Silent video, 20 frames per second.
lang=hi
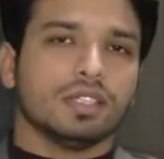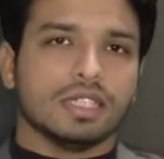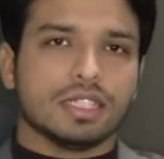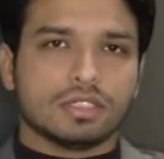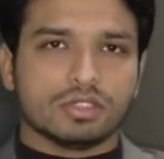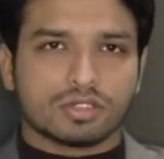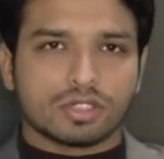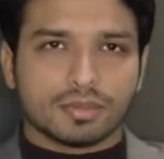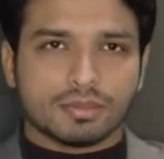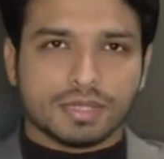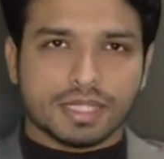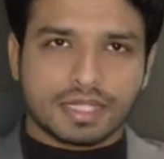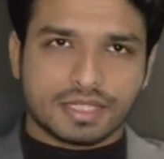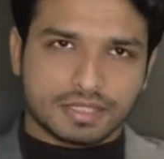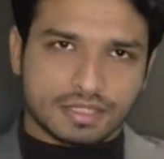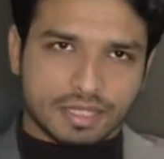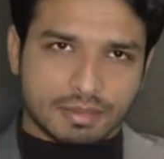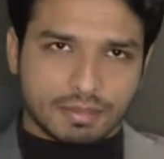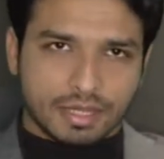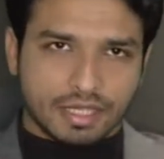ये जो
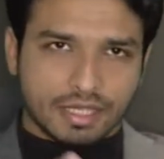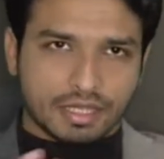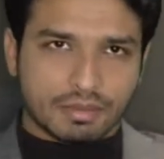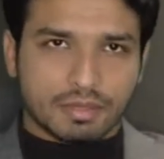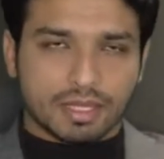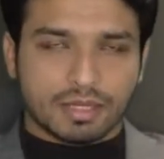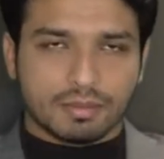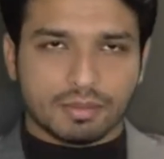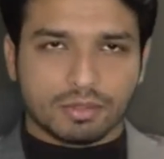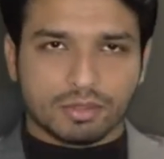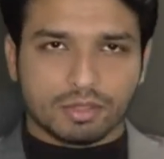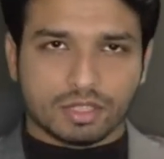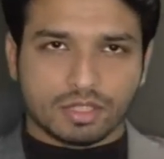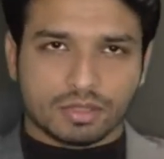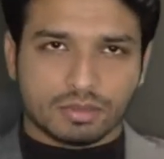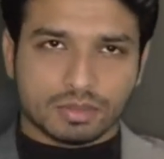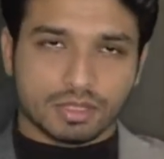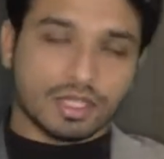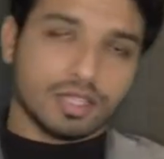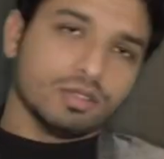सब्जेक्ट्स हैं मैं इनके बारे में थोड़ा
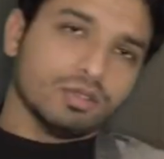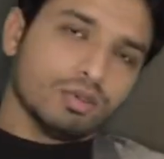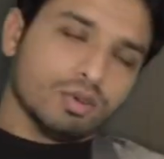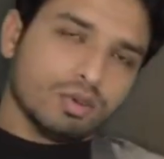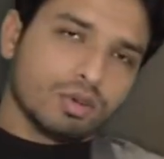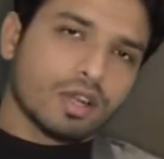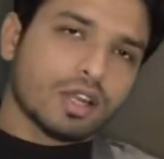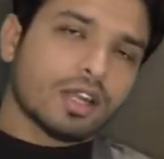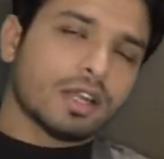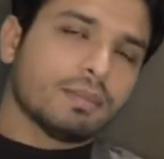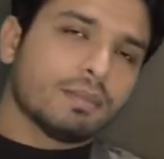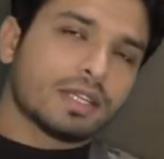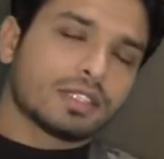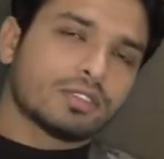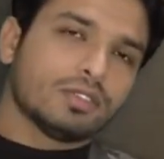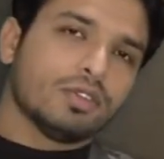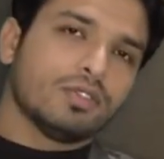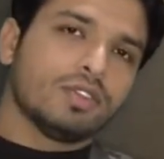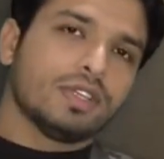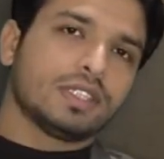सा बता दूँ ओरल एंड
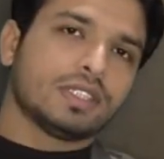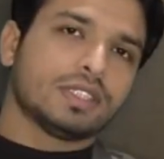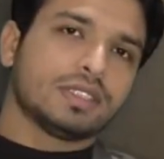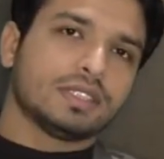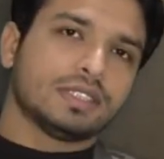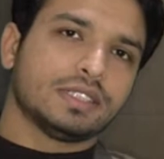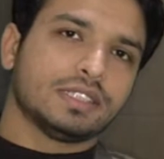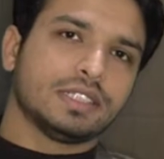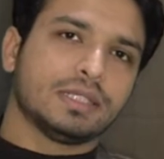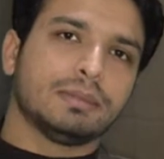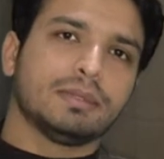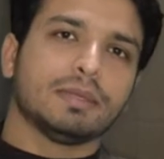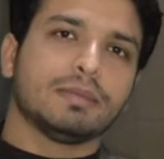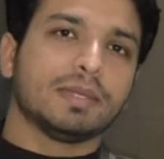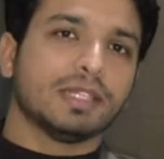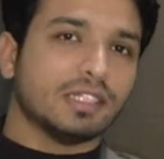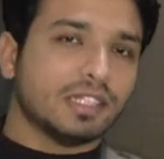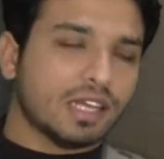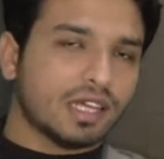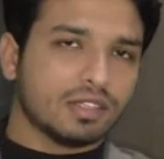मैग्जिलोफेशियल सर्जरी में
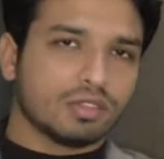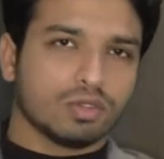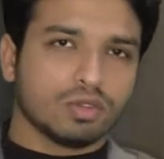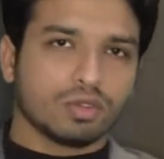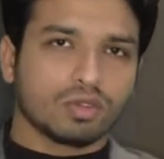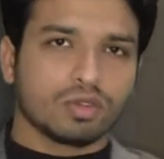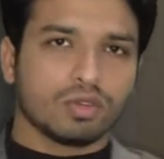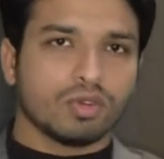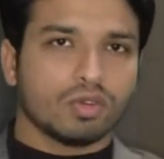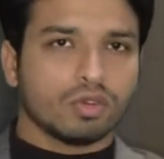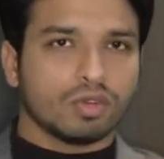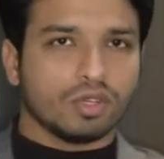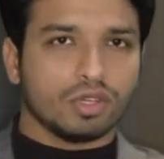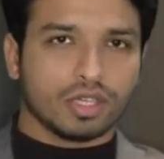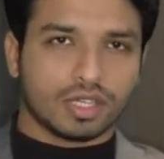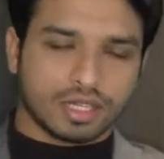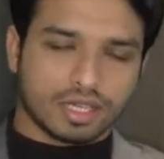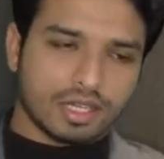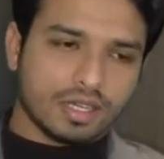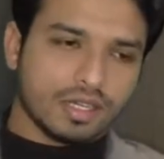हमें दांतों को
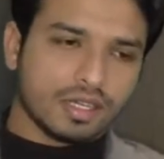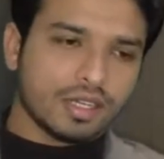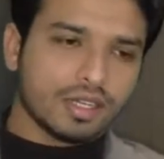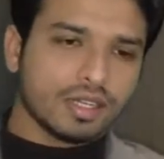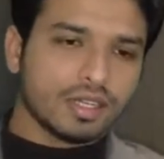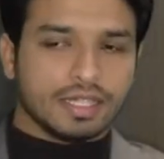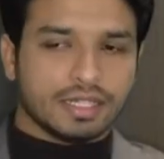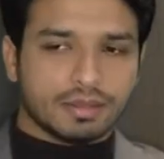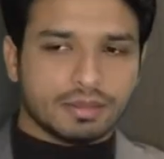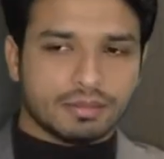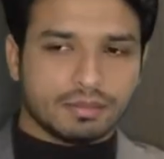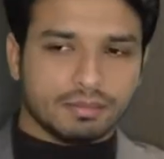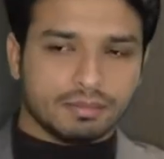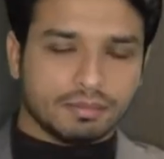निकालना या